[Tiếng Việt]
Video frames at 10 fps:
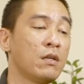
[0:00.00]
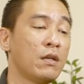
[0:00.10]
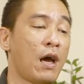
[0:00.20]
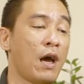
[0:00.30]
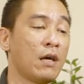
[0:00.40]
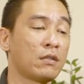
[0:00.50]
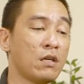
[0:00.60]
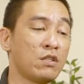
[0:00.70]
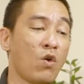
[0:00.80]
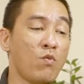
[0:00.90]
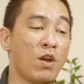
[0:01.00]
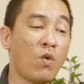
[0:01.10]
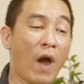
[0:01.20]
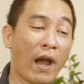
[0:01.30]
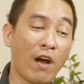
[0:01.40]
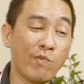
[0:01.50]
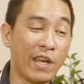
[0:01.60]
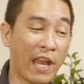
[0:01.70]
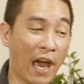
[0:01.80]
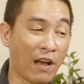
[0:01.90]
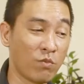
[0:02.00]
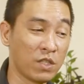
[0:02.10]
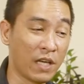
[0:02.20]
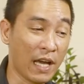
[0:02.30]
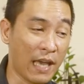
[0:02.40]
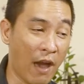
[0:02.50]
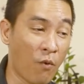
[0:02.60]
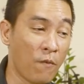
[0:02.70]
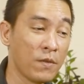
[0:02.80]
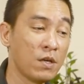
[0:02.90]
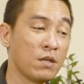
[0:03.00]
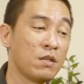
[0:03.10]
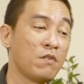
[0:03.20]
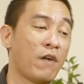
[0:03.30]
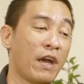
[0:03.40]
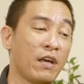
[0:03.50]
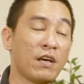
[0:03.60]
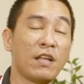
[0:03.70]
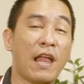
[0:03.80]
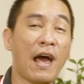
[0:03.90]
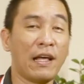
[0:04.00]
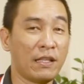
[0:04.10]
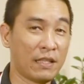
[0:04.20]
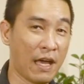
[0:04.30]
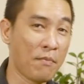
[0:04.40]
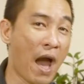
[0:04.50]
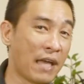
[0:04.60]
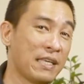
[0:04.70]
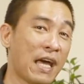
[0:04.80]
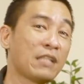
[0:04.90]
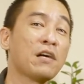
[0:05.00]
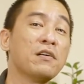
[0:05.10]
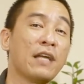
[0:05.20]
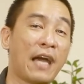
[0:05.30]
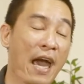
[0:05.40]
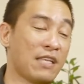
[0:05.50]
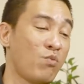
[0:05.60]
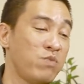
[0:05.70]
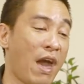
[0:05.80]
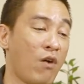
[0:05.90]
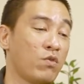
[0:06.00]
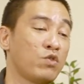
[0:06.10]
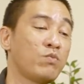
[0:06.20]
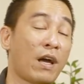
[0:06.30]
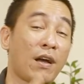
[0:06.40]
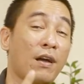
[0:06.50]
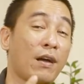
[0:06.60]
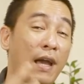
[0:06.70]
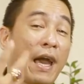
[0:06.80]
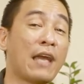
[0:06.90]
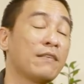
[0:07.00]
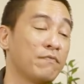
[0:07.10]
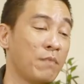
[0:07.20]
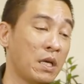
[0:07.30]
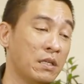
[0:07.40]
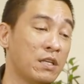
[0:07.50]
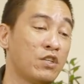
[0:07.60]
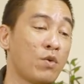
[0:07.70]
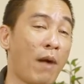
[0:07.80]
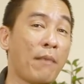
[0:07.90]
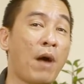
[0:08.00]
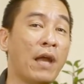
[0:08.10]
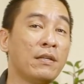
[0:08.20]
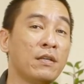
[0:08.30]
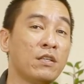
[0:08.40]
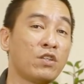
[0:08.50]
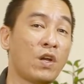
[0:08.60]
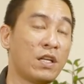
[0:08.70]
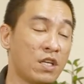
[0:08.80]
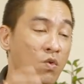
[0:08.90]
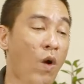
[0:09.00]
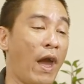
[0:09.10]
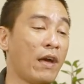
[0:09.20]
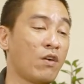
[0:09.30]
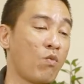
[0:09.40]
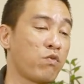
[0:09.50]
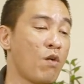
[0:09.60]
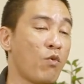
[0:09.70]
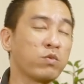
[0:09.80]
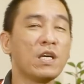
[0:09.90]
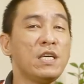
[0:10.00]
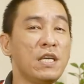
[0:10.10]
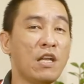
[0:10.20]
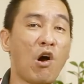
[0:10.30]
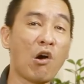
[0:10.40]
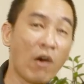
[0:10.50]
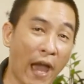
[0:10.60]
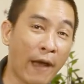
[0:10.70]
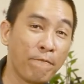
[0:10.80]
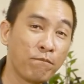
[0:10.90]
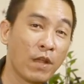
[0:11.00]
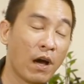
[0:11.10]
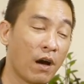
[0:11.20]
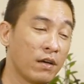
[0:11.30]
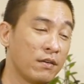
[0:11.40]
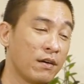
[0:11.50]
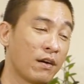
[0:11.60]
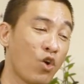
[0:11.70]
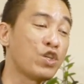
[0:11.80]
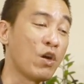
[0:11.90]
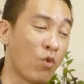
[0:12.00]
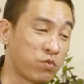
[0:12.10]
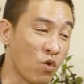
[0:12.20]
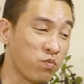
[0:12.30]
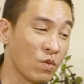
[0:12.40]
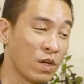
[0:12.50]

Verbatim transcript: à, tự chủ bình hòa không hình hại không tương khắc nhau như vậy là tháng 3 với tháng 4 là khá giống nhau chúng ta các anh bị sinh xuất bản mệnh cho nên sức khỏe cũng có một tí gì đó khó khăn hơi ờ, khó chịu một chút